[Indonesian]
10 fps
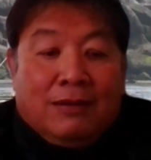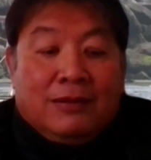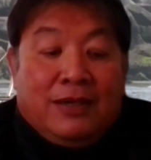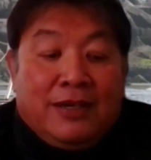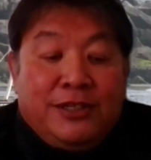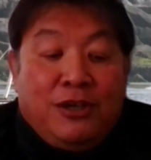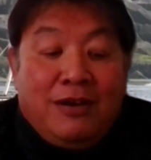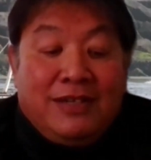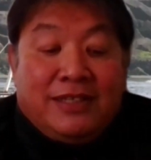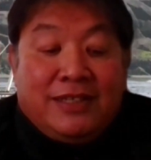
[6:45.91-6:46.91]
Dr.
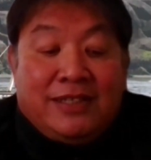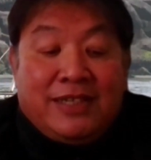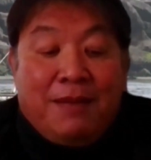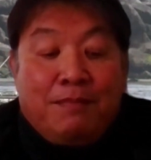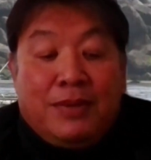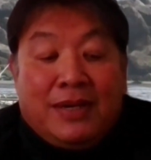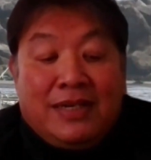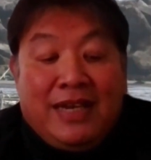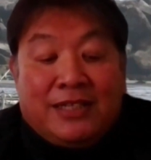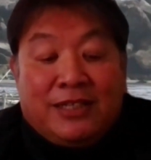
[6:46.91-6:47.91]
John
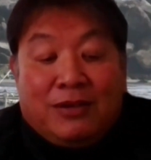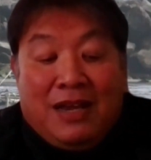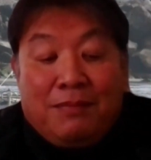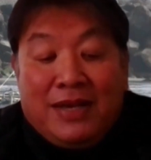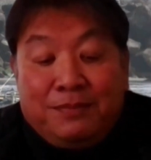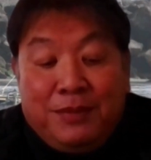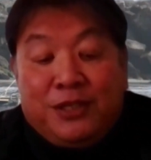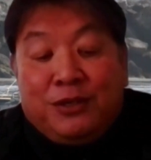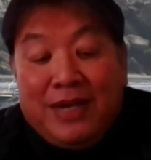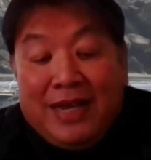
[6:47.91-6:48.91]
Chamber, dia seorang mas
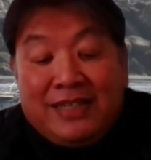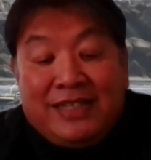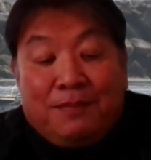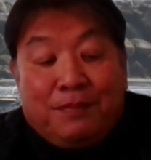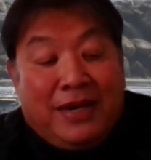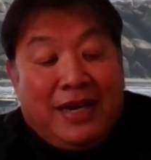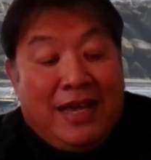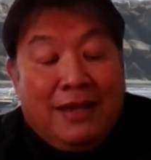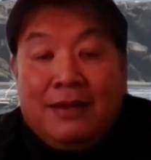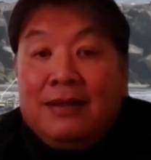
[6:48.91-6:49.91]
misionaris yang
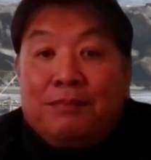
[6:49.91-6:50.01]
pernah